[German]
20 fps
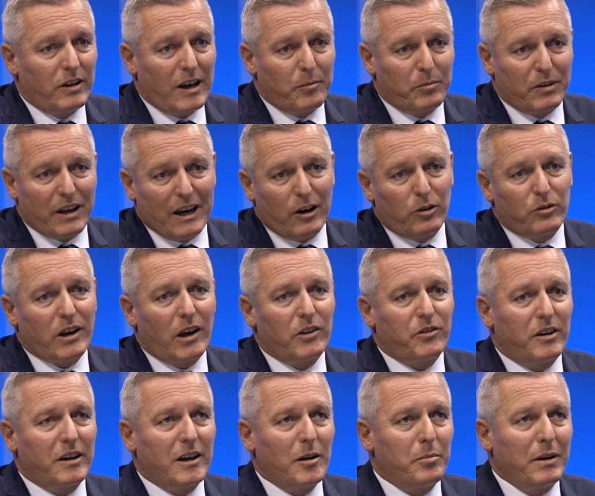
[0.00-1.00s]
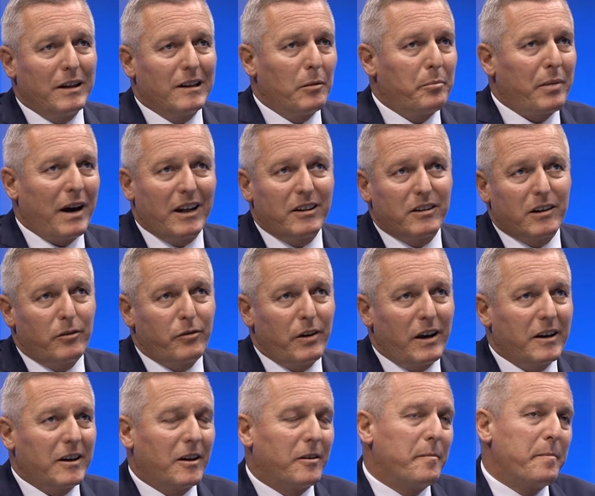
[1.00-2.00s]
eben 33 Kapitel breit
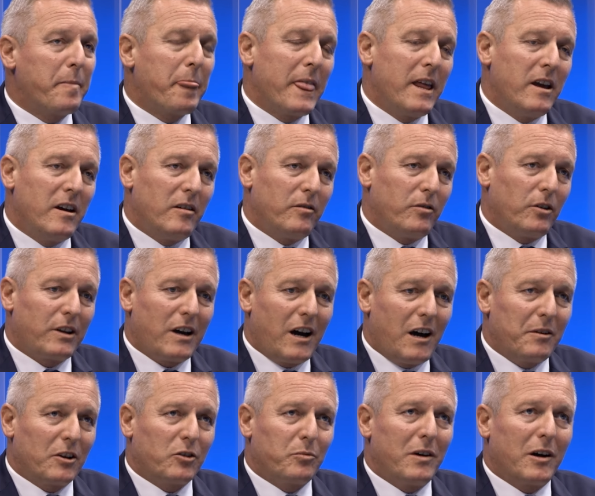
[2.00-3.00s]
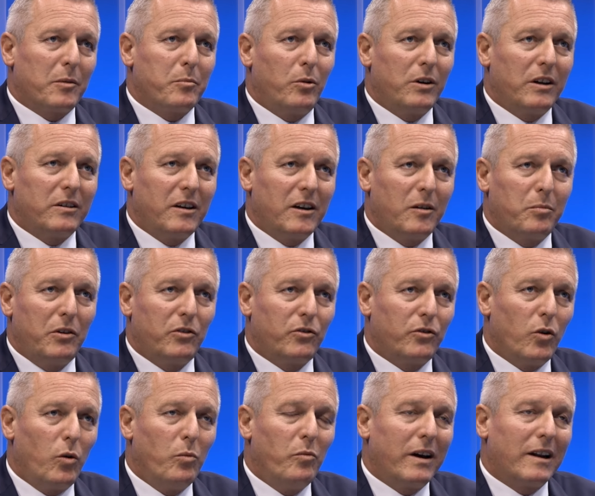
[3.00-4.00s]
gefächert, von der Arbeitsmarktpolitik bis
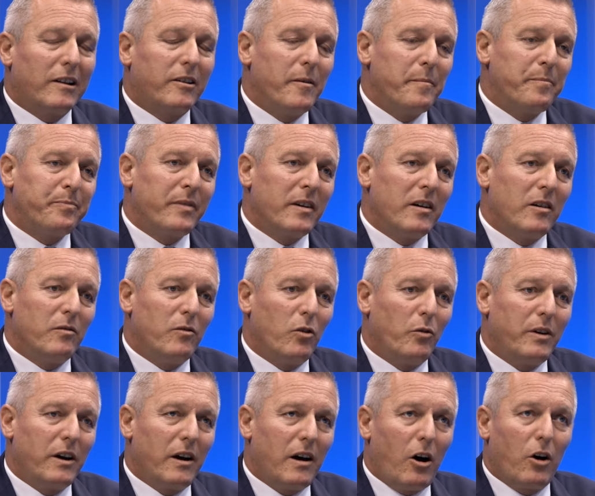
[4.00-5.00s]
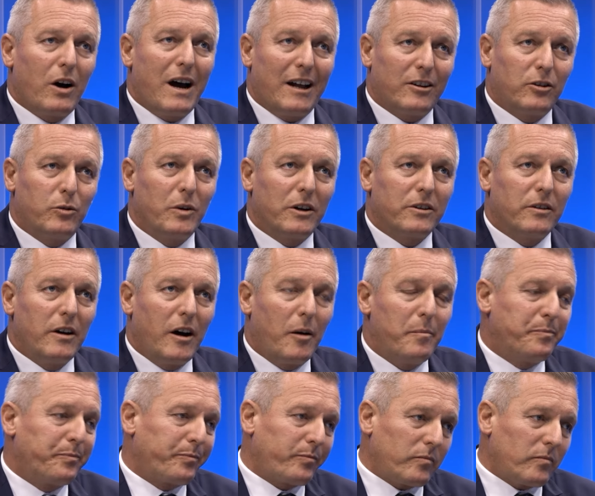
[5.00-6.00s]
zur Umwelt, wo wir auch Antworten haben.